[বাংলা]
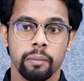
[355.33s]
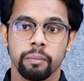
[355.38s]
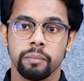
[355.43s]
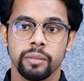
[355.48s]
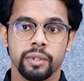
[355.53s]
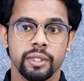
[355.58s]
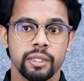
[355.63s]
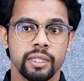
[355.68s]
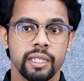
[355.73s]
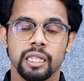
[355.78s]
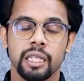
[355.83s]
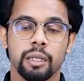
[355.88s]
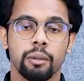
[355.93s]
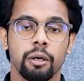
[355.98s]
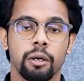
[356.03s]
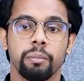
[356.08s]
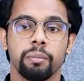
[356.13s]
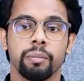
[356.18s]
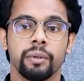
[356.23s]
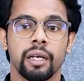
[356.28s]

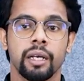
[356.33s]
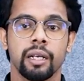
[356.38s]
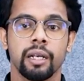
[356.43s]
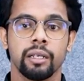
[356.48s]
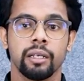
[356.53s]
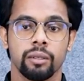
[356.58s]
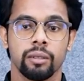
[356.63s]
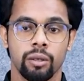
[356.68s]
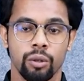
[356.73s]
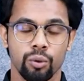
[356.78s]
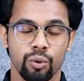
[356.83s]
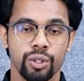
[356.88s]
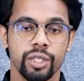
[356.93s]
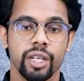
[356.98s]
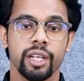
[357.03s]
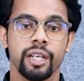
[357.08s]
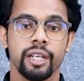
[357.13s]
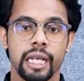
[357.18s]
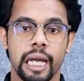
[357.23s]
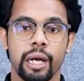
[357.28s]
চিন্তাভাবনার অনুসারী
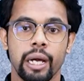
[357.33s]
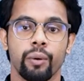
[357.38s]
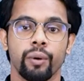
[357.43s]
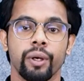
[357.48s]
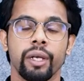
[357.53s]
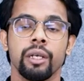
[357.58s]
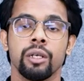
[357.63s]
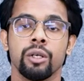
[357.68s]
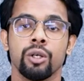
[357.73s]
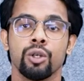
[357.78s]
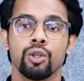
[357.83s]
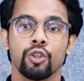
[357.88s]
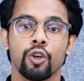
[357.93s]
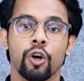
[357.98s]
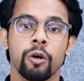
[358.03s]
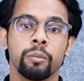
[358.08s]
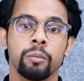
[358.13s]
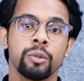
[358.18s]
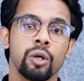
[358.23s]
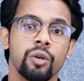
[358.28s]
না হয়ে সব
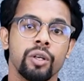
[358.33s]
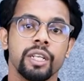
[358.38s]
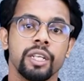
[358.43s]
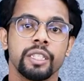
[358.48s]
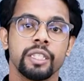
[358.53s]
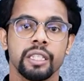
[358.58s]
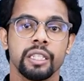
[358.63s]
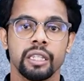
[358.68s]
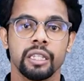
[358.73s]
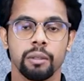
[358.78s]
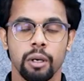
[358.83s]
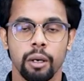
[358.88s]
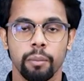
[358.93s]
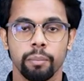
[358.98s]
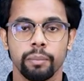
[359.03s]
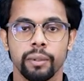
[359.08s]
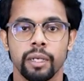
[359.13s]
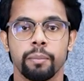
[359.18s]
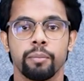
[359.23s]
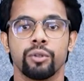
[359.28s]
ধরনের চিন্তাভাবনার
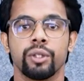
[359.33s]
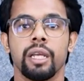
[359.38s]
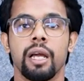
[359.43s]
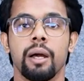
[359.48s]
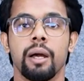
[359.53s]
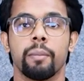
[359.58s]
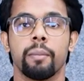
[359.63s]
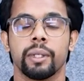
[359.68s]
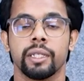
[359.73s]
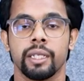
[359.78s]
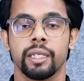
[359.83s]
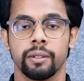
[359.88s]
প্রতি আমাদের